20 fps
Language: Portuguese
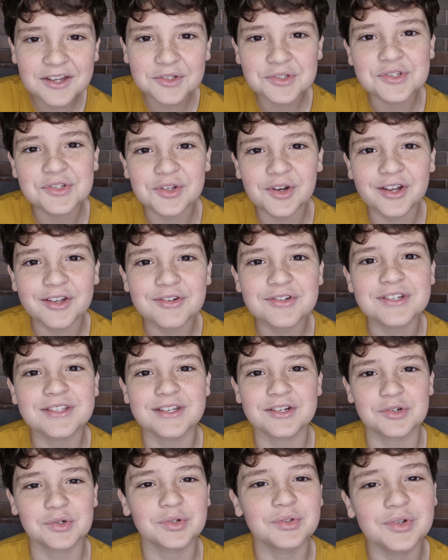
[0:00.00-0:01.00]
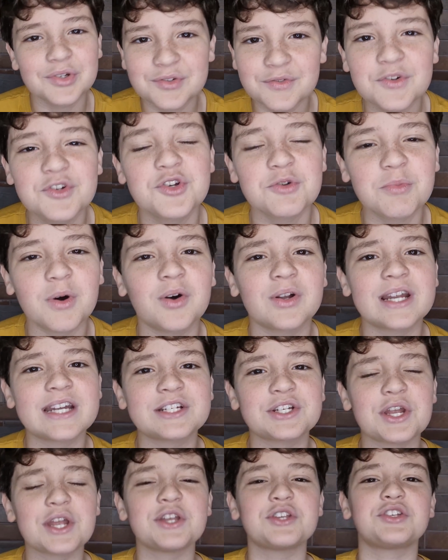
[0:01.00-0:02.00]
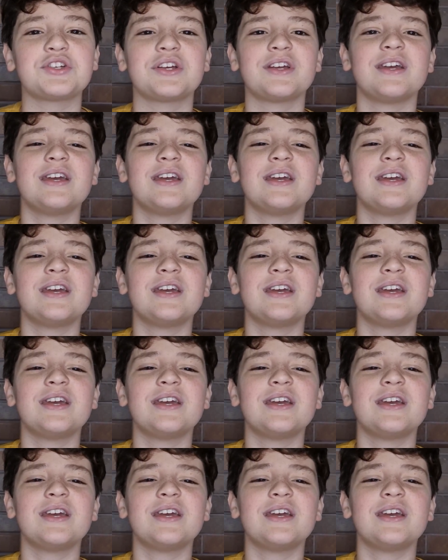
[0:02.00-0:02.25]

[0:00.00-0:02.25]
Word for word: o sonho de ser jogador de futebol, né, gente?